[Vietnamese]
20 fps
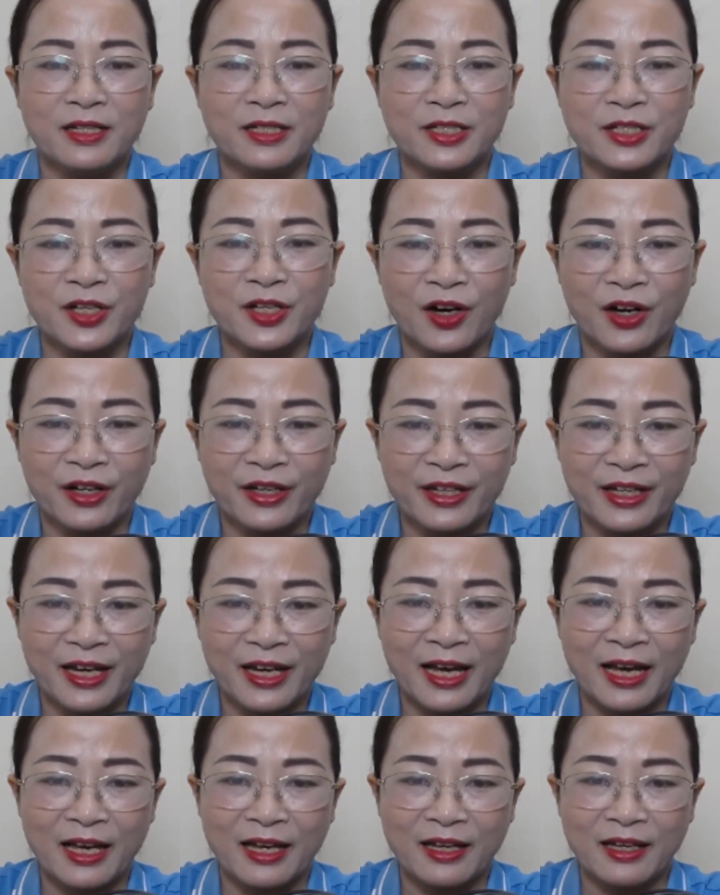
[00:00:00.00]
Trời
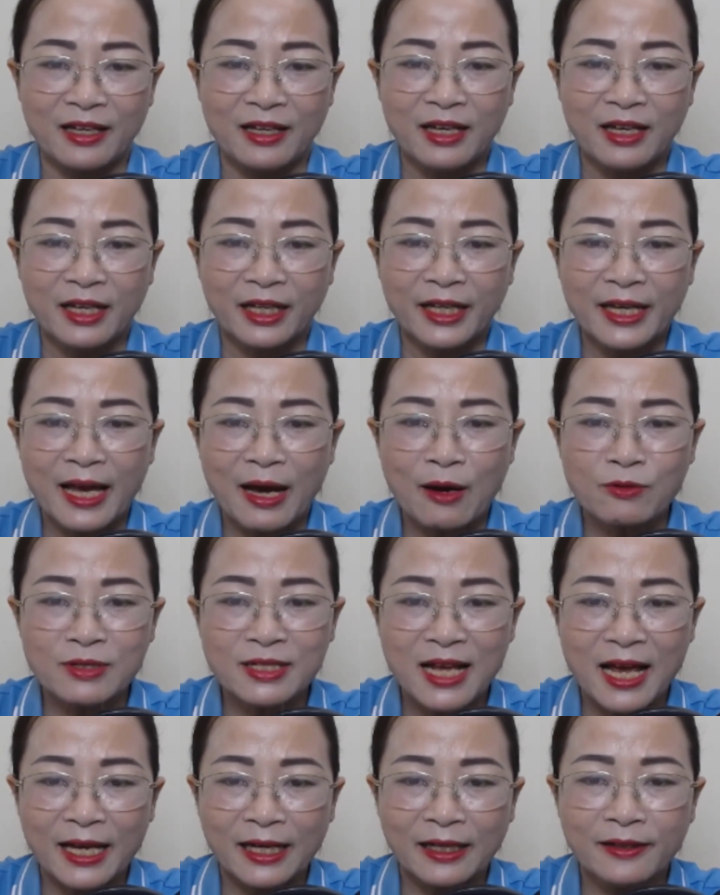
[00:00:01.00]
ạ, à, cái áo
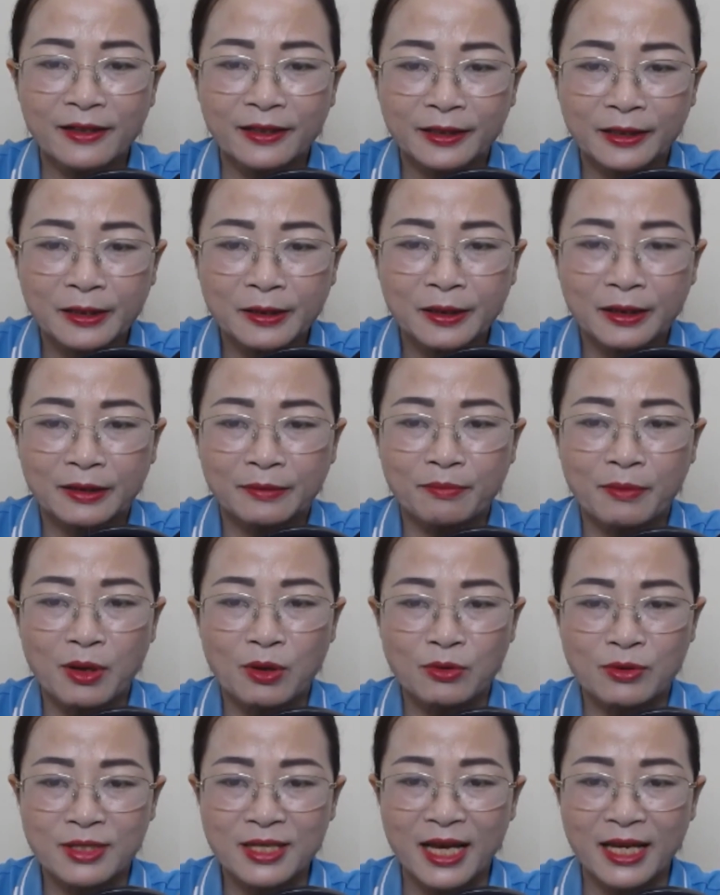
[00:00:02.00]
dài lượt thượt
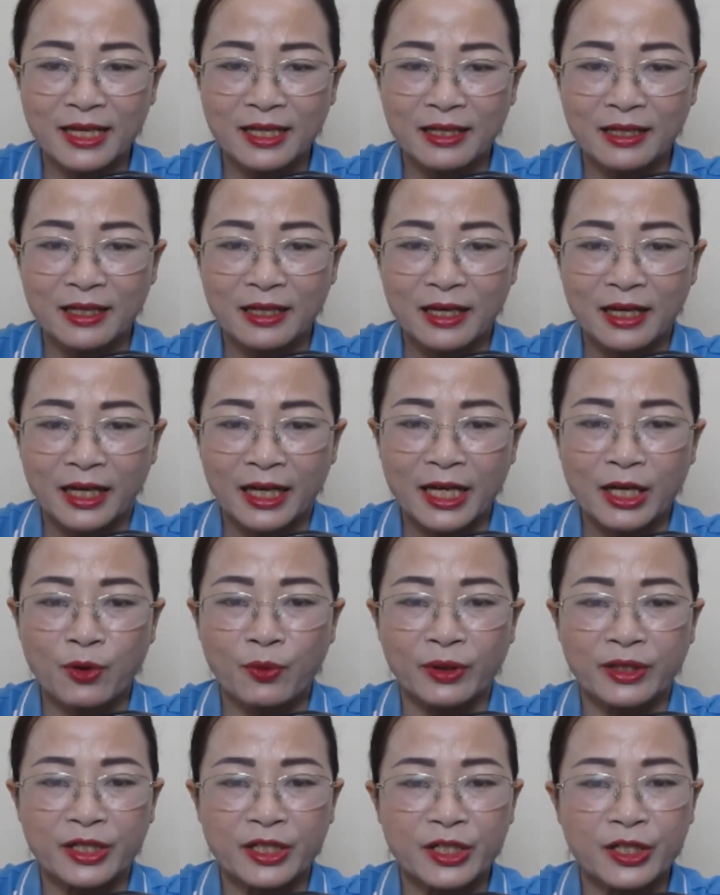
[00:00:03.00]
màu xanh, cái
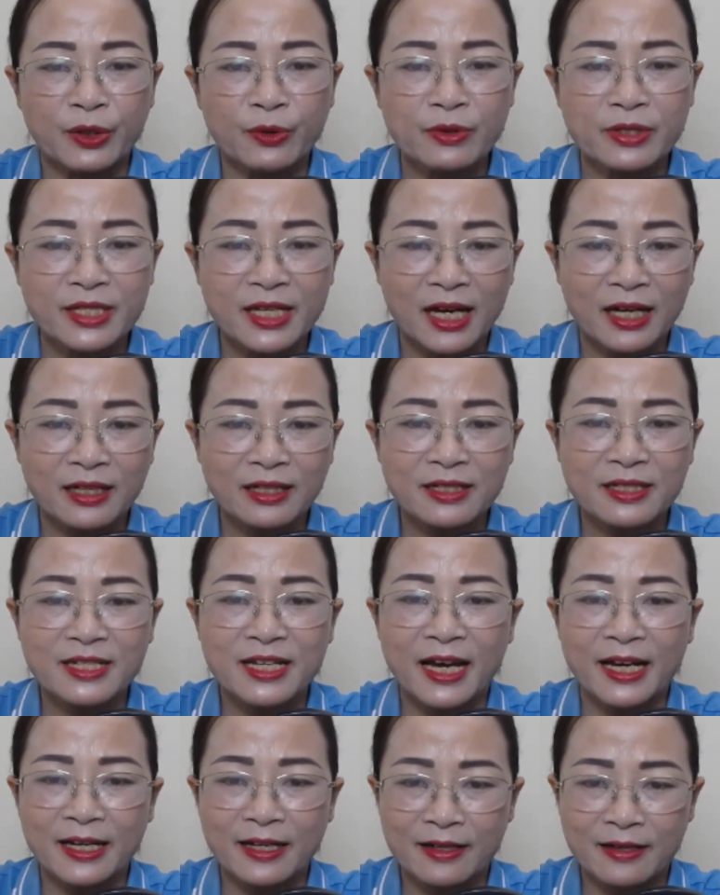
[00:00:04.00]
quần nhiễu trắng
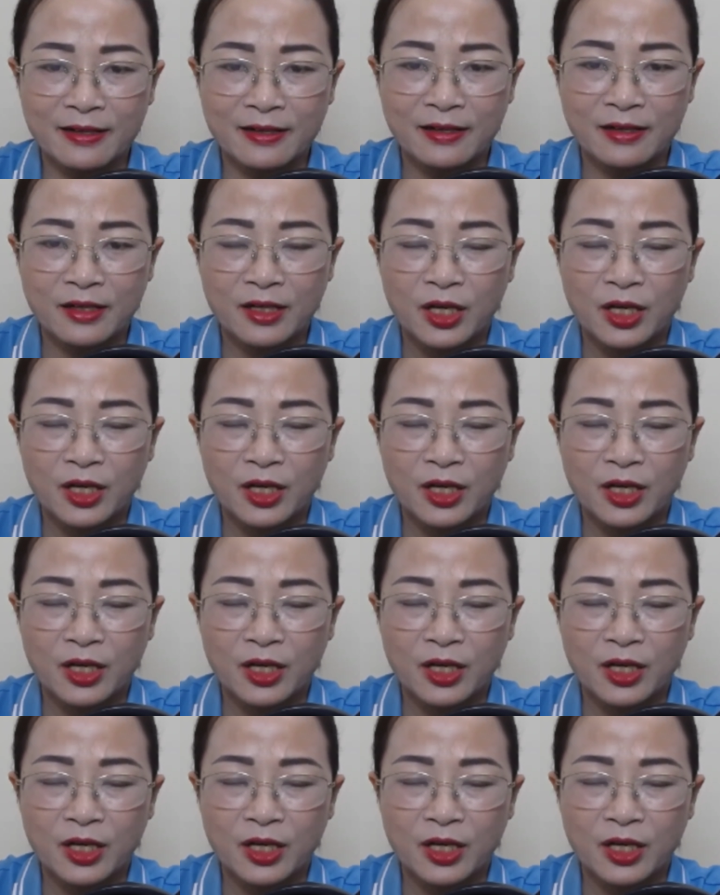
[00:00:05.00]
trai lơ,